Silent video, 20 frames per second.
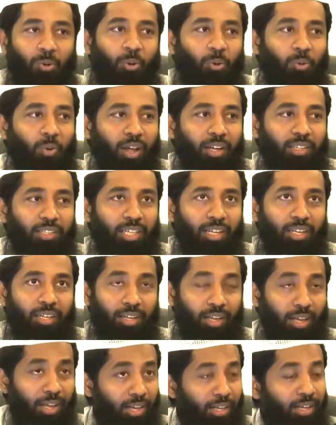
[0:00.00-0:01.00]
ஒரு வார்த்தை இல்லை
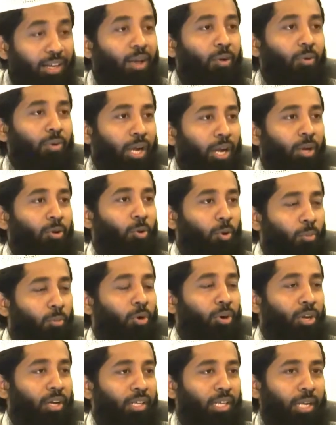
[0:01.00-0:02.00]
நான் அல்லாவுக்கான
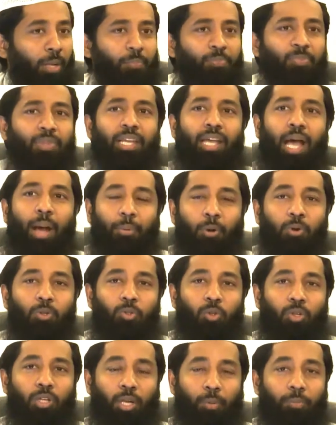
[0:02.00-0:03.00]
நோன்போடு இருக்கிறேன் அப்போ அவர்
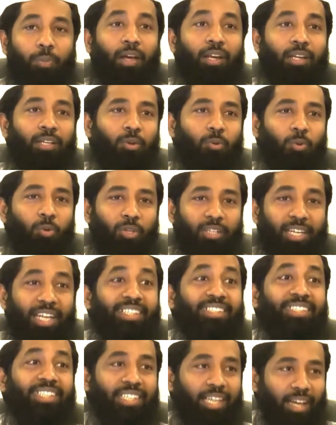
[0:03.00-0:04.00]
சொல்கிறார் பாருங்கள் ஒரு
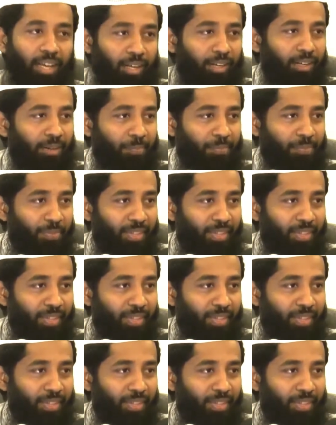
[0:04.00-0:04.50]
டெக்ஸிக்காரர்